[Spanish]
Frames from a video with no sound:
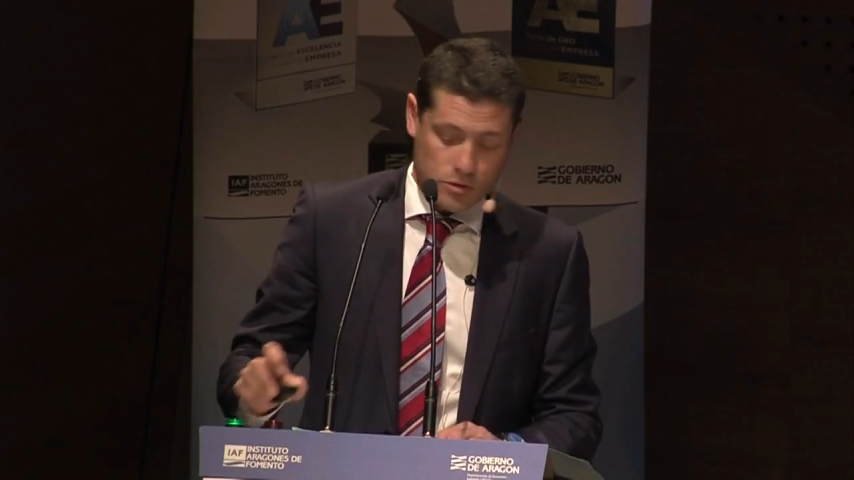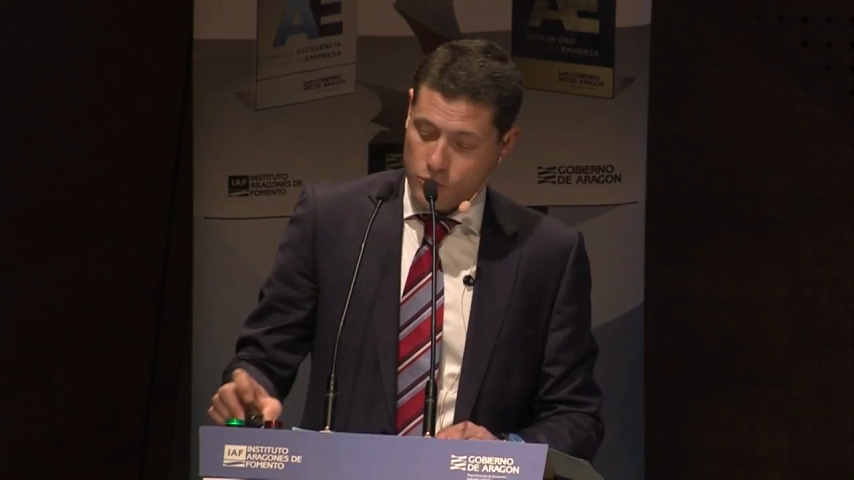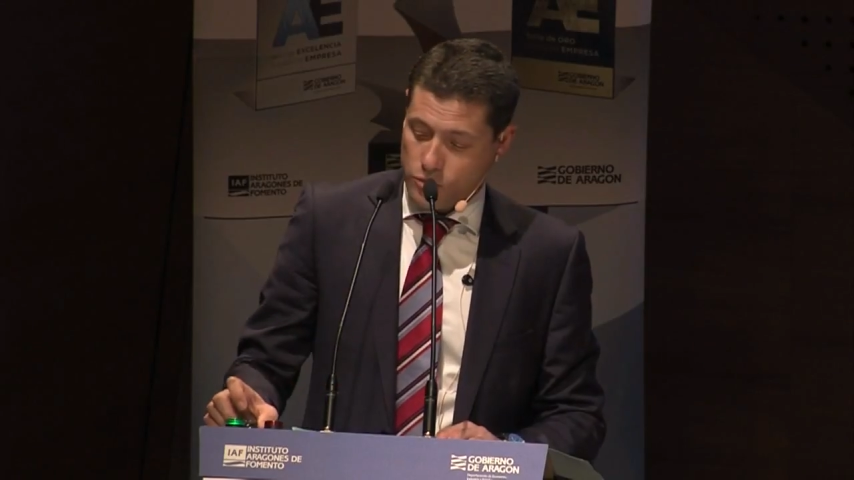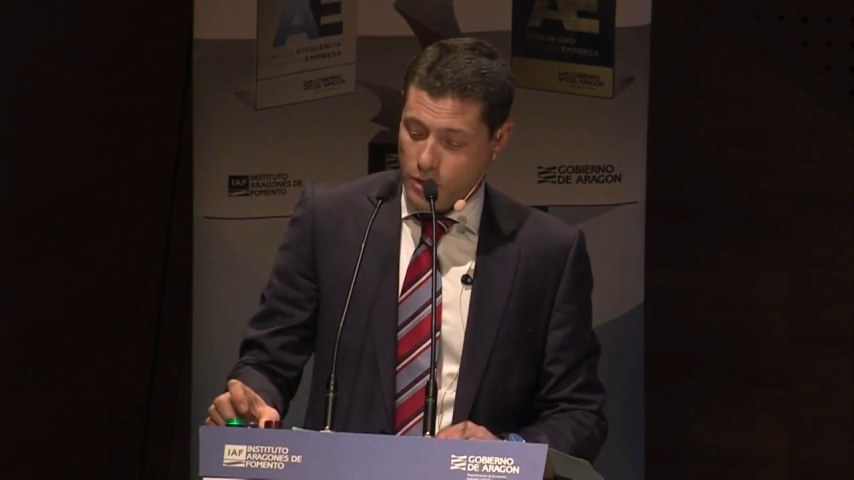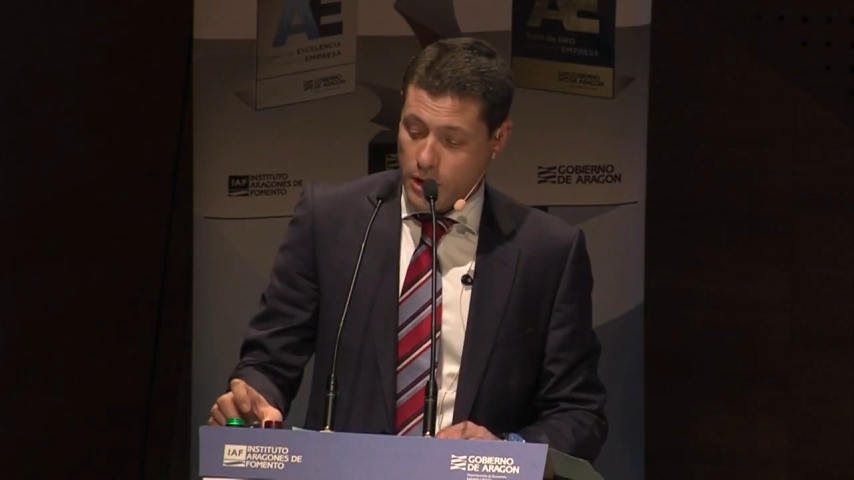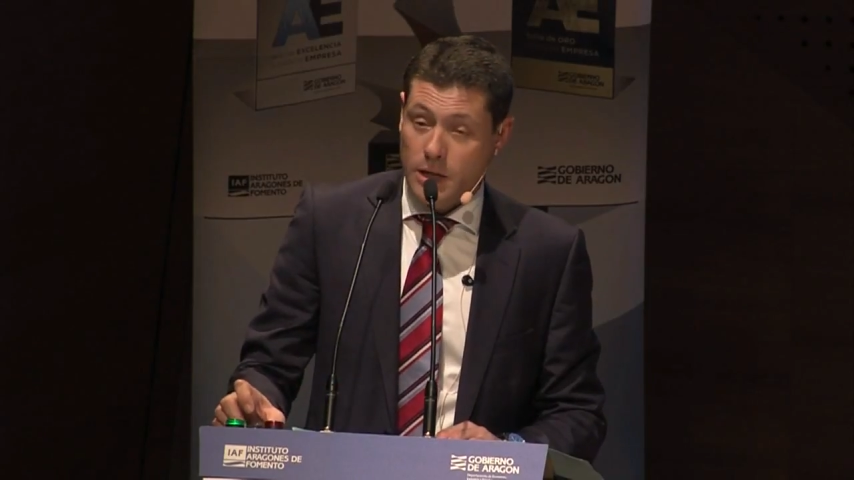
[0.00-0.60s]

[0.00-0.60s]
soy el